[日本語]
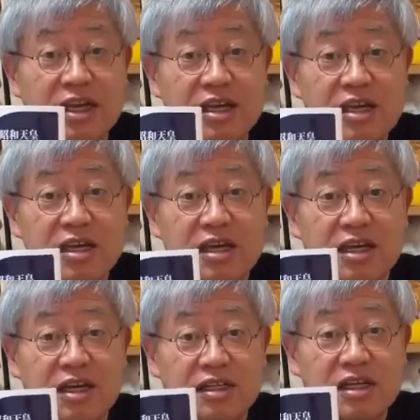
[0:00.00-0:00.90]
ね、
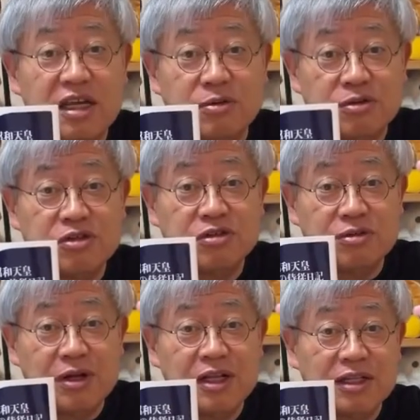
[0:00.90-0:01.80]
えー、最後の侍
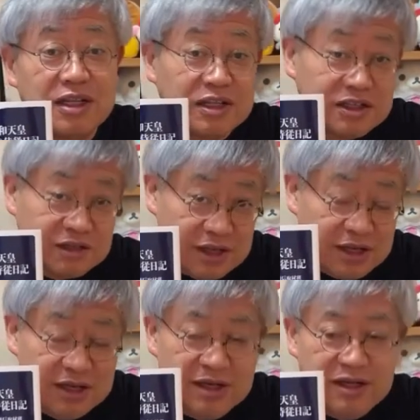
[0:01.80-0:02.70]
従をやりだったんです
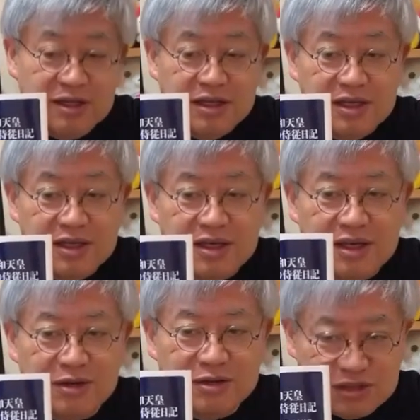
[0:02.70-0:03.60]
ね。
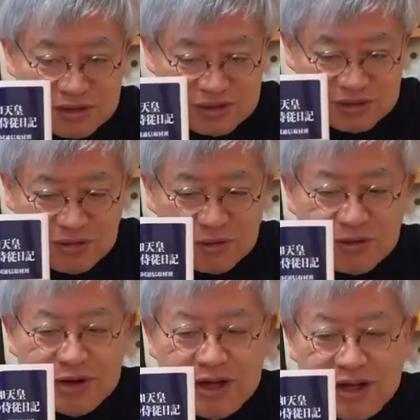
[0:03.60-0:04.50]
で、すっごく
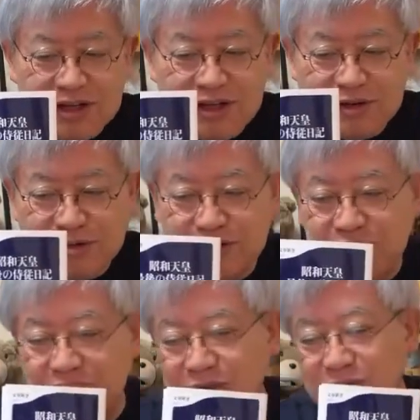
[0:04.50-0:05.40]
これ、要す
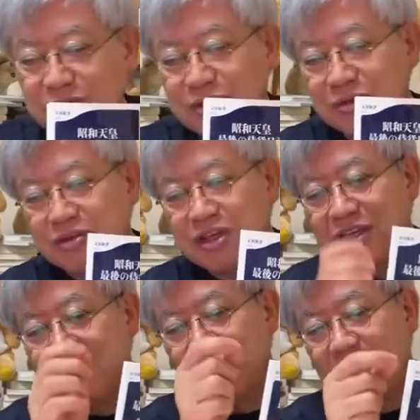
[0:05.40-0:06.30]
るにこの人の
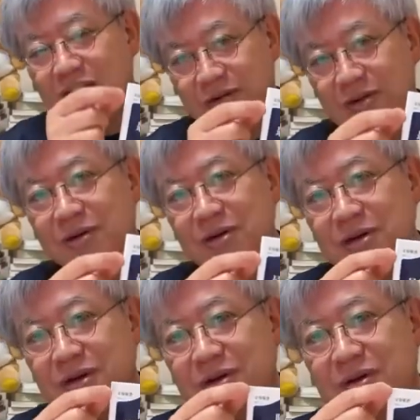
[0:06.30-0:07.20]
日記の中の、
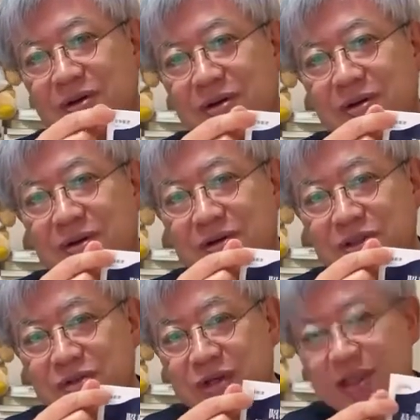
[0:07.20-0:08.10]

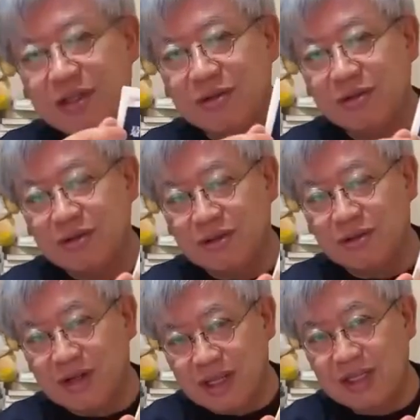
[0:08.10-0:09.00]
昭和天皇
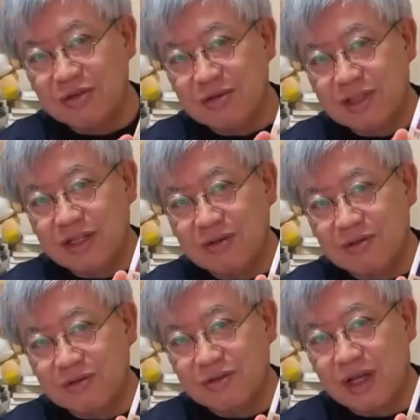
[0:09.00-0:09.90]
とかね、昭和天
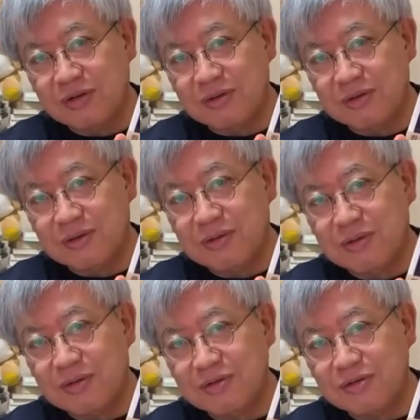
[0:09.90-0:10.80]
皇、あの、
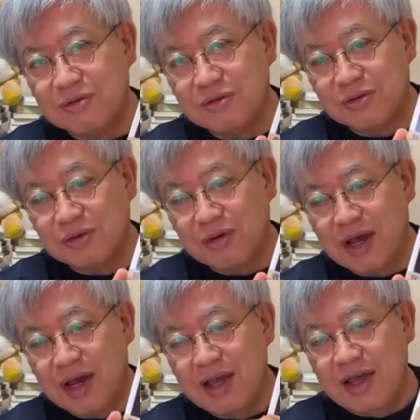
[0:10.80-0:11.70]
皇順皇后と
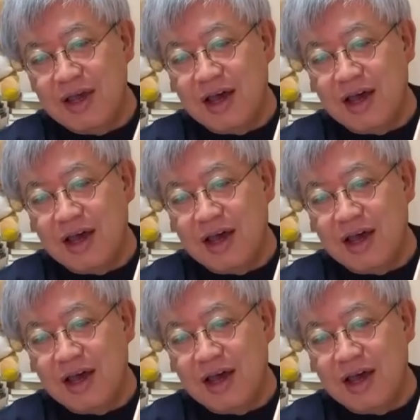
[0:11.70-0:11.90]
か、